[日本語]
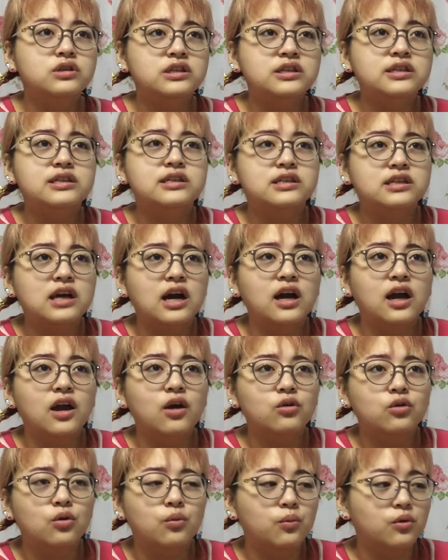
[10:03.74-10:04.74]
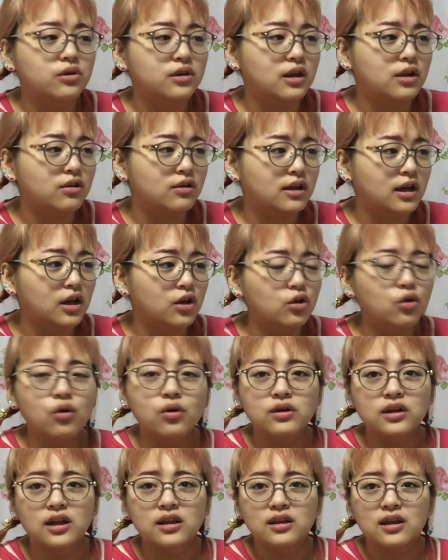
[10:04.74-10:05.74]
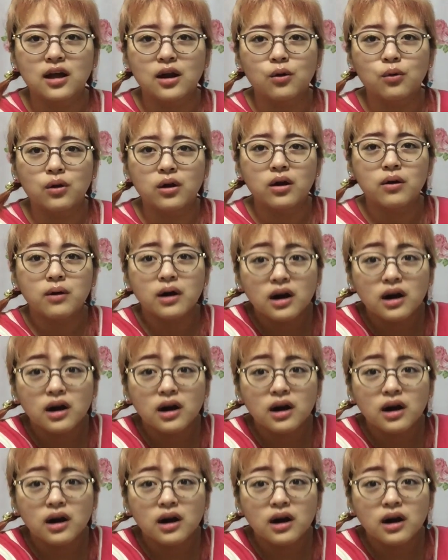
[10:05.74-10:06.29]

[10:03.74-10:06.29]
7時にあげようと思ってるんだけど、どうなんだろうこれは